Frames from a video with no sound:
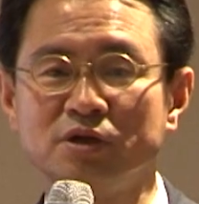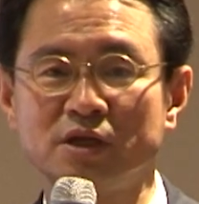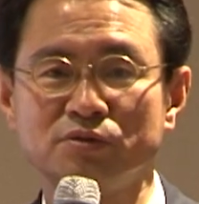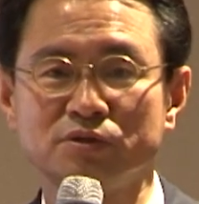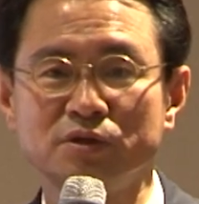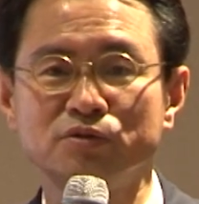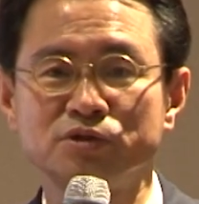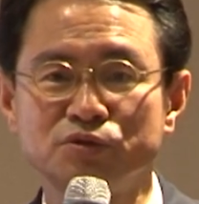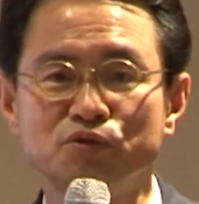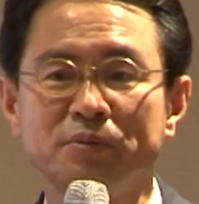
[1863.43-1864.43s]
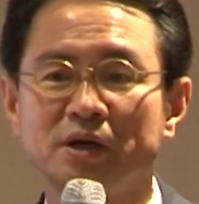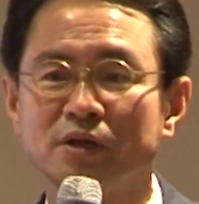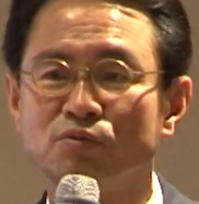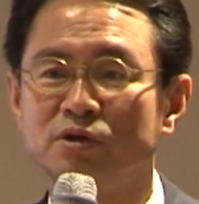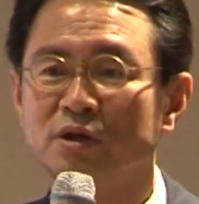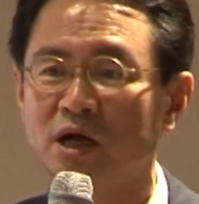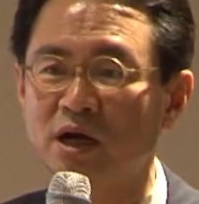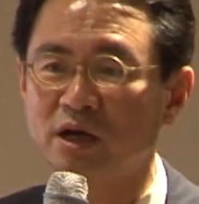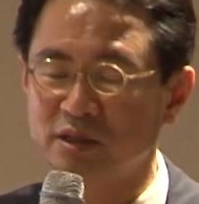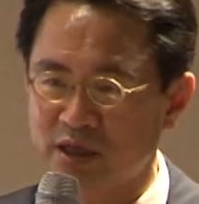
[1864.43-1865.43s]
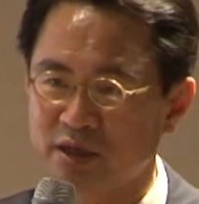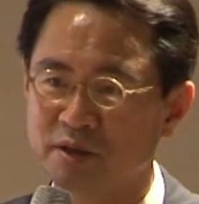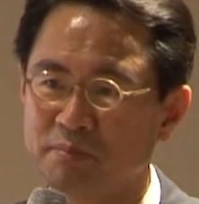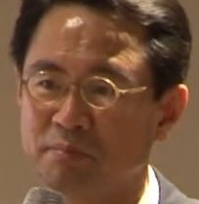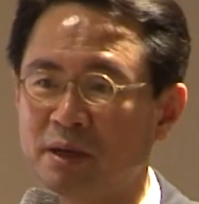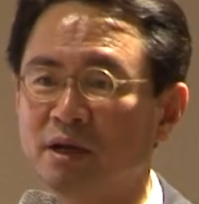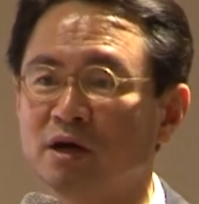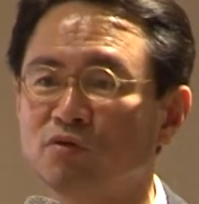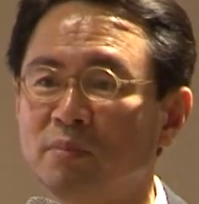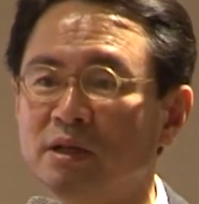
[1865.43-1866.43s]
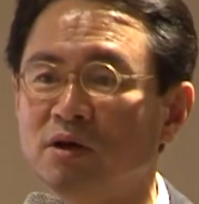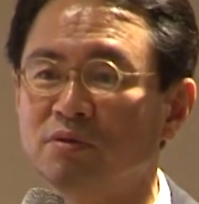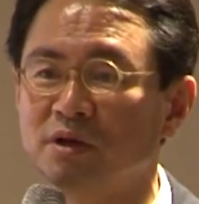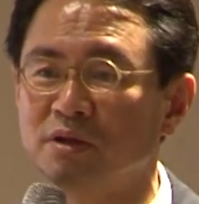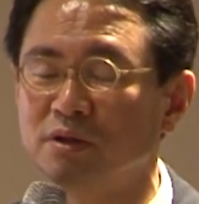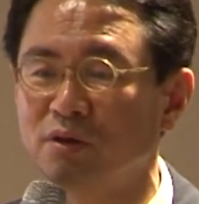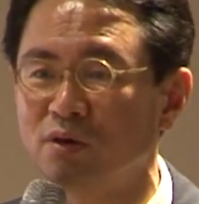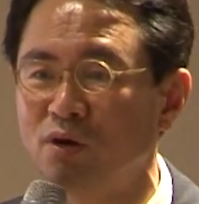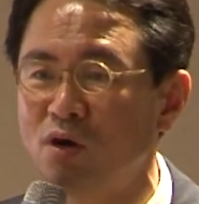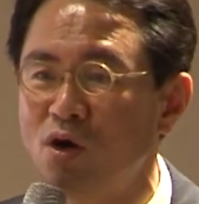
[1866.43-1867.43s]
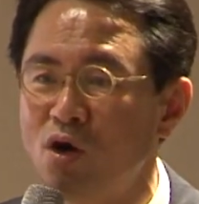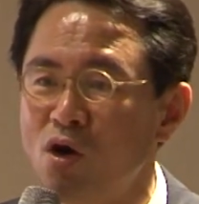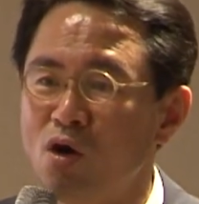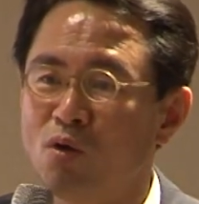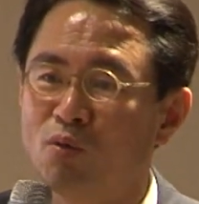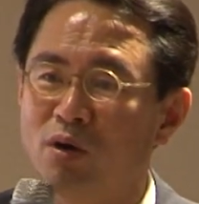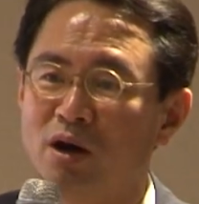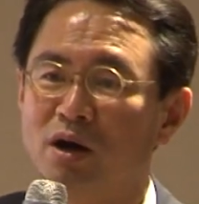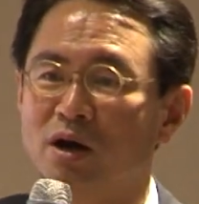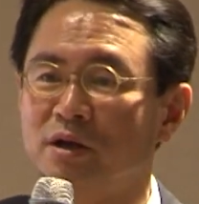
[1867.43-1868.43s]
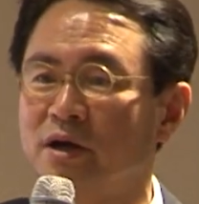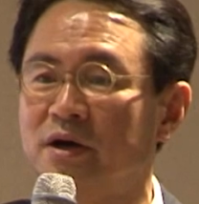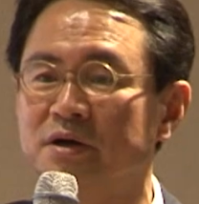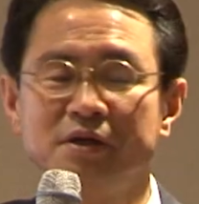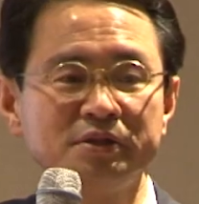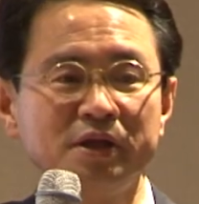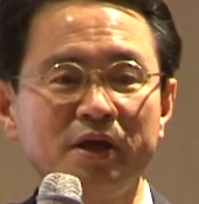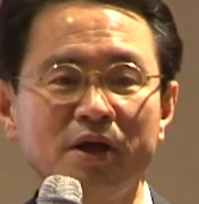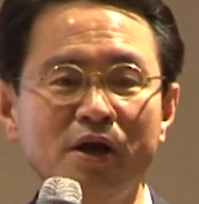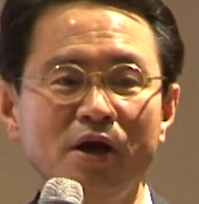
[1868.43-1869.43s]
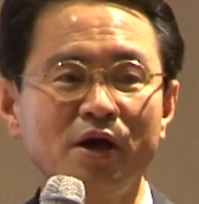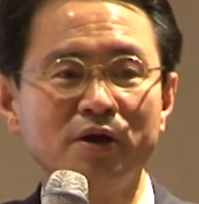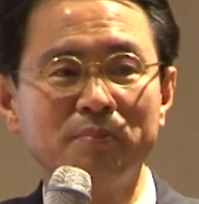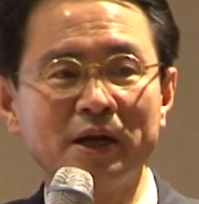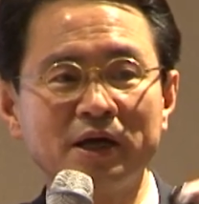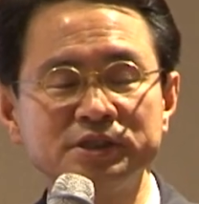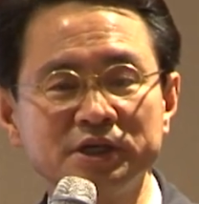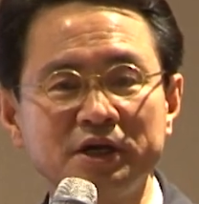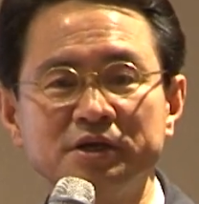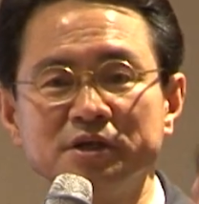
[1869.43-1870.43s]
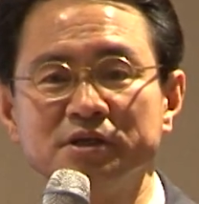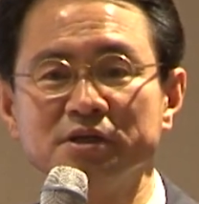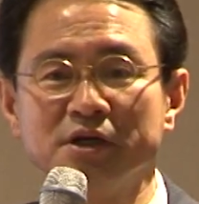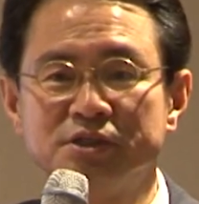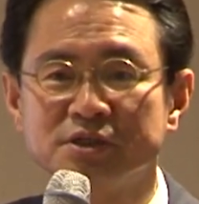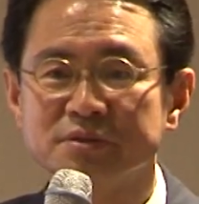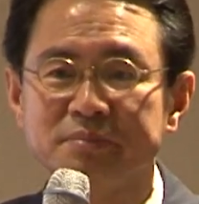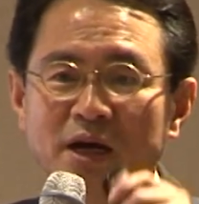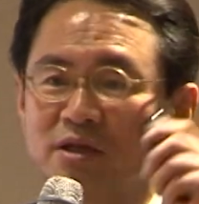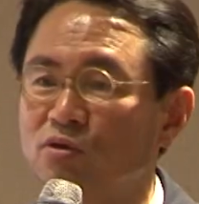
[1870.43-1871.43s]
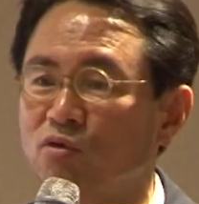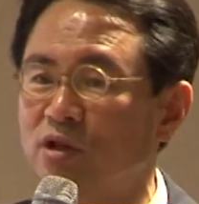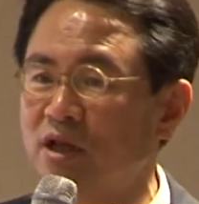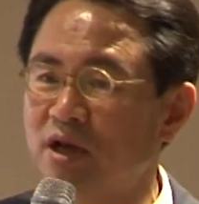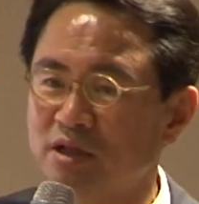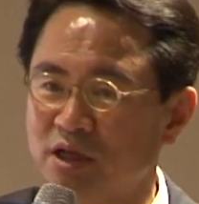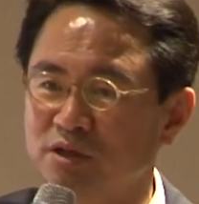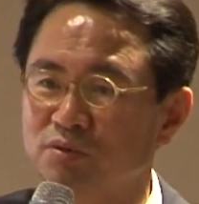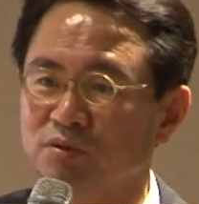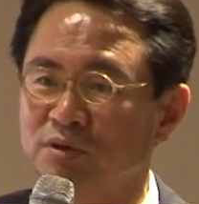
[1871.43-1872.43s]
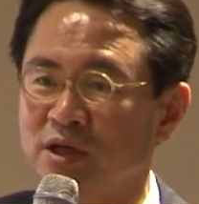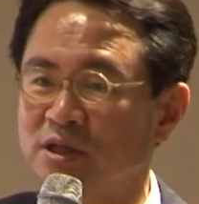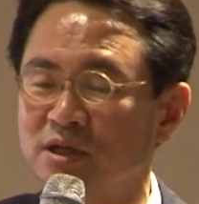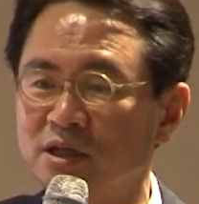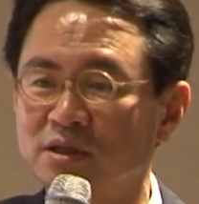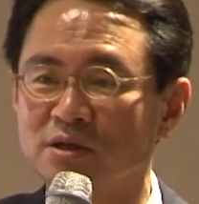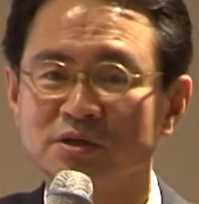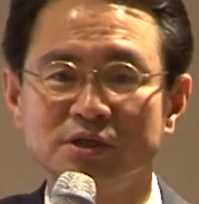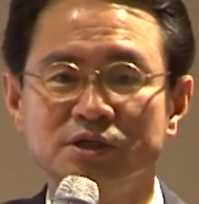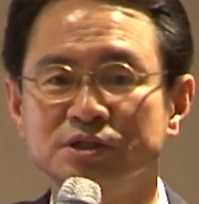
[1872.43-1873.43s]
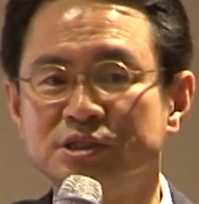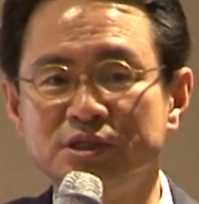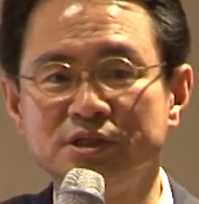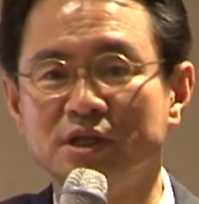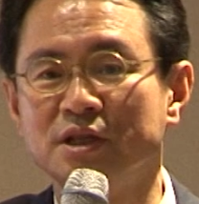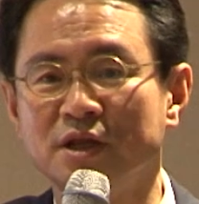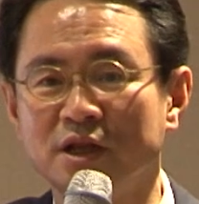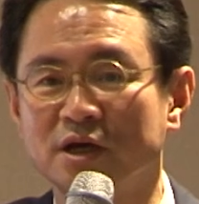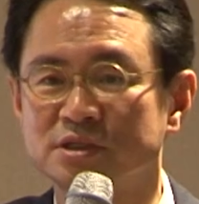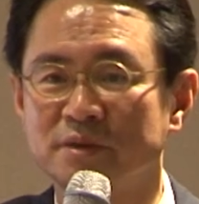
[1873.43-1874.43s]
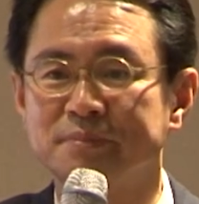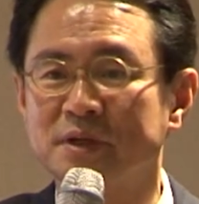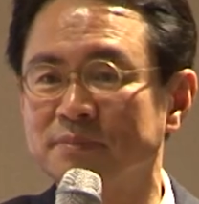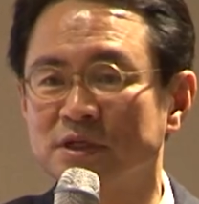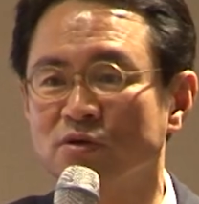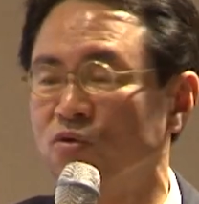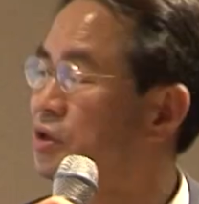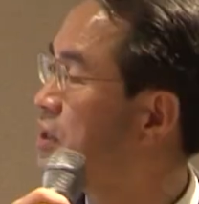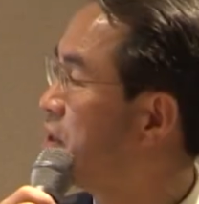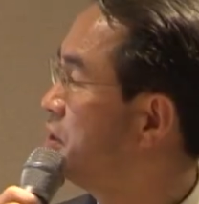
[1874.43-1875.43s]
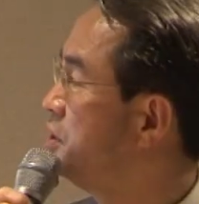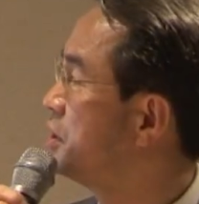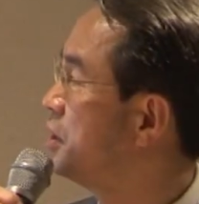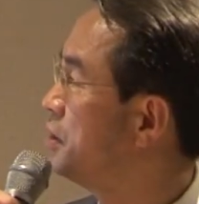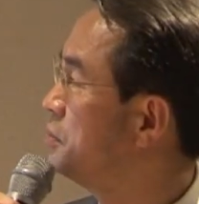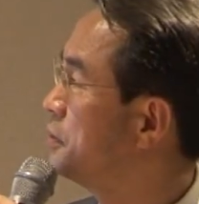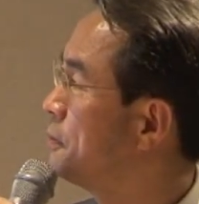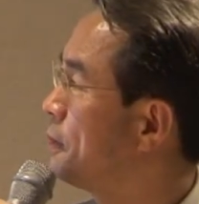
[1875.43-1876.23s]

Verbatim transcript: 나도 억수 유명한 우리 나라의 만화가도 만나고 그랬는데요. 와, 내가 어릴 때 만화책에 그렸던게 지금 뭐 하늘로 날아다니고 야단났다. 그게 현실이 됐네. 내가 참 깜짝 놀란다. 이런 얘기를 합니다.